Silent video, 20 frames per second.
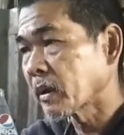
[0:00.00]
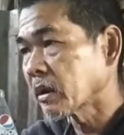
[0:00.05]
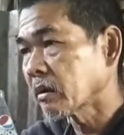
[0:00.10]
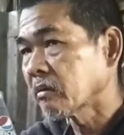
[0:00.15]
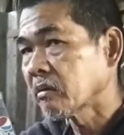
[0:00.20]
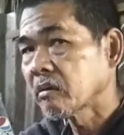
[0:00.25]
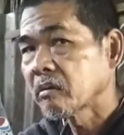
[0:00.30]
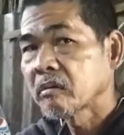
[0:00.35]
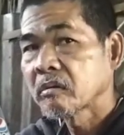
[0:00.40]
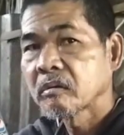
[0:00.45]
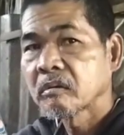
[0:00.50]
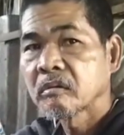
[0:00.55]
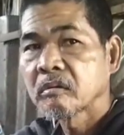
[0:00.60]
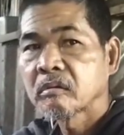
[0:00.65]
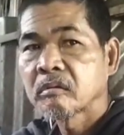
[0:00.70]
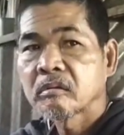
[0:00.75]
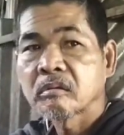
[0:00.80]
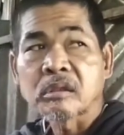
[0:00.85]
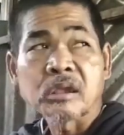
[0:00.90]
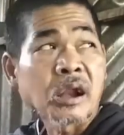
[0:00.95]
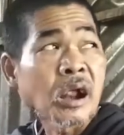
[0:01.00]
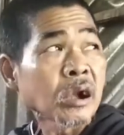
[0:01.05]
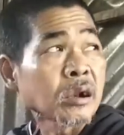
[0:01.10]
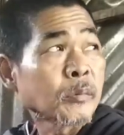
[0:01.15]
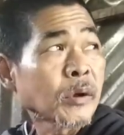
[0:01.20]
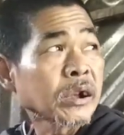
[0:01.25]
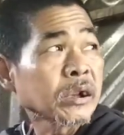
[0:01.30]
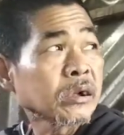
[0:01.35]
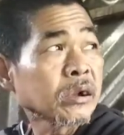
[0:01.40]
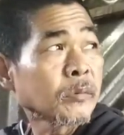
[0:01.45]
gina- Sirara
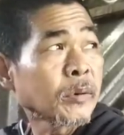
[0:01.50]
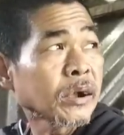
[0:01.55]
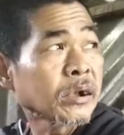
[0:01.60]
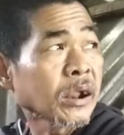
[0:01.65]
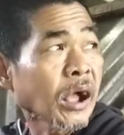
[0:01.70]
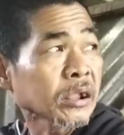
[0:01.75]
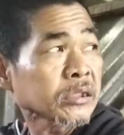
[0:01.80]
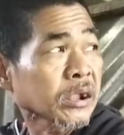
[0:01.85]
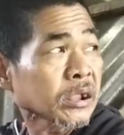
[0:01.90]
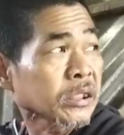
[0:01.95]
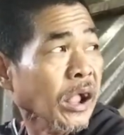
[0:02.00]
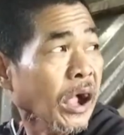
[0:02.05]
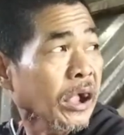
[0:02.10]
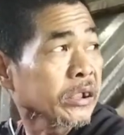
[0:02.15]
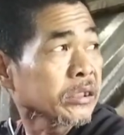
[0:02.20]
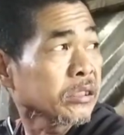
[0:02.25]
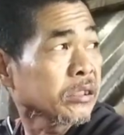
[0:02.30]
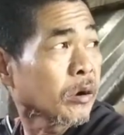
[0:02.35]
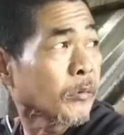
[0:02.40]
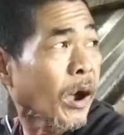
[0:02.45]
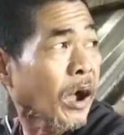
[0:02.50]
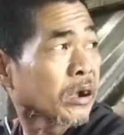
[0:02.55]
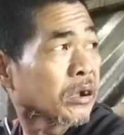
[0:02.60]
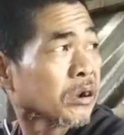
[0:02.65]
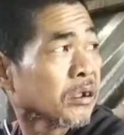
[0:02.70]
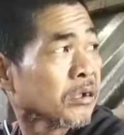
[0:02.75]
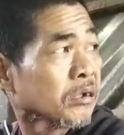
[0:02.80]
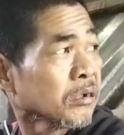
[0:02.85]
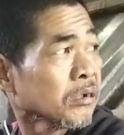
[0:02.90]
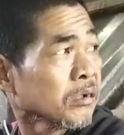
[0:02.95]
ano ano ba rin naman, nasa dait naman.
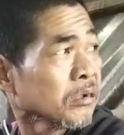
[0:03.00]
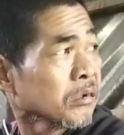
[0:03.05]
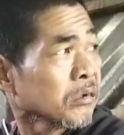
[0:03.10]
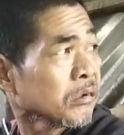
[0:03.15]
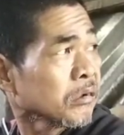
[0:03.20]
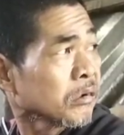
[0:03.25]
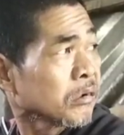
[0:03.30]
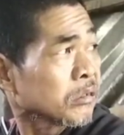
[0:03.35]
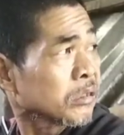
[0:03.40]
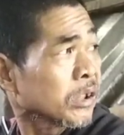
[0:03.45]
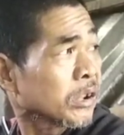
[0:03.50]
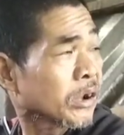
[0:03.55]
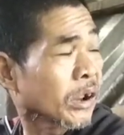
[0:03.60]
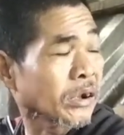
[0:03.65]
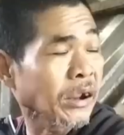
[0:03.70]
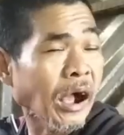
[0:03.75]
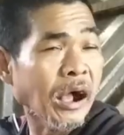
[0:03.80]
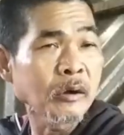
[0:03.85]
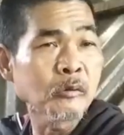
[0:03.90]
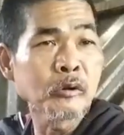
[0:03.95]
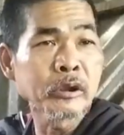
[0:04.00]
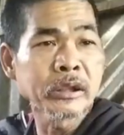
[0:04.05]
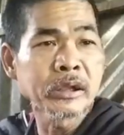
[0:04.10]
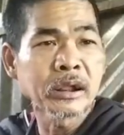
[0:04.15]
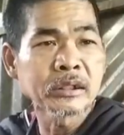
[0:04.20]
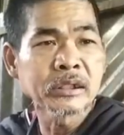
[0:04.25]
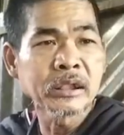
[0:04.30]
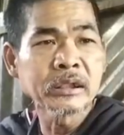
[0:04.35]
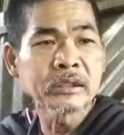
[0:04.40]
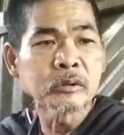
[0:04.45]
Hindi na Okay.
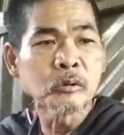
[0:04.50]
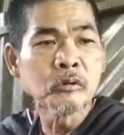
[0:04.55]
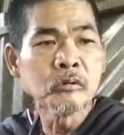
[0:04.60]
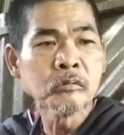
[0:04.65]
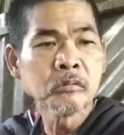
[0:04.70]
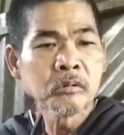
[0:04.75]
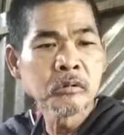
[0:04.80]
na dito.